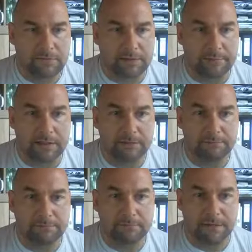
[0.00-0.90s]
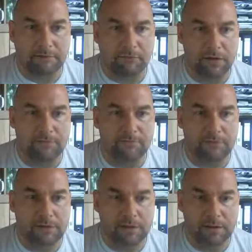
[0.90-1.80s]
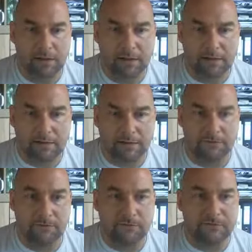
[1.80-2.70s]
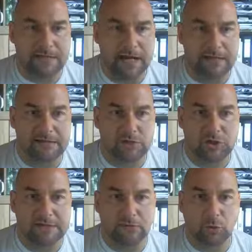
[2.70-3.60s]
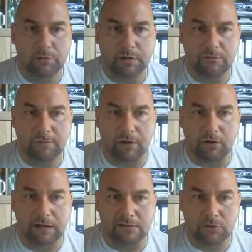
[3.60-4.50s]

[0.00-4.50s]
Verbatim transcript: Gehen wir ihm. Jawohl. T54 die 1 schießt drüber. Wir brauchen jetzt